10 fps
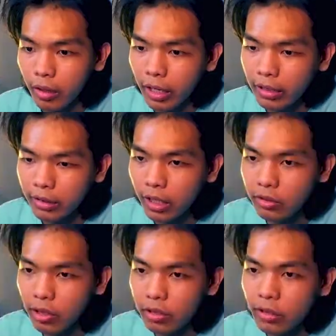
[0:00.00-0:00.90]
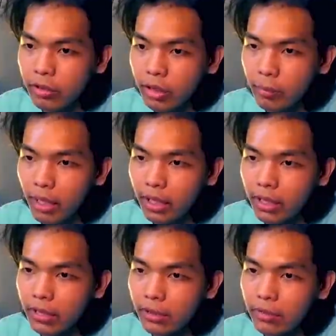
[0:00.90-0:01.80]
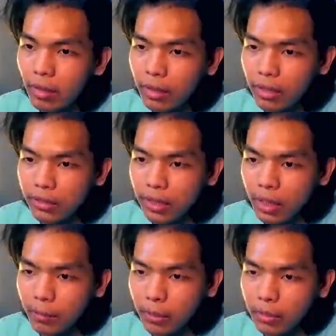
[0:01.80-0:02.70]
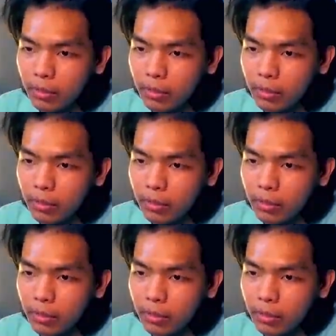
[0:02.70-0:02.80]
Yaudah, let's go, let's go, let's go. Kemana lagi? Oke, ke sana, bro.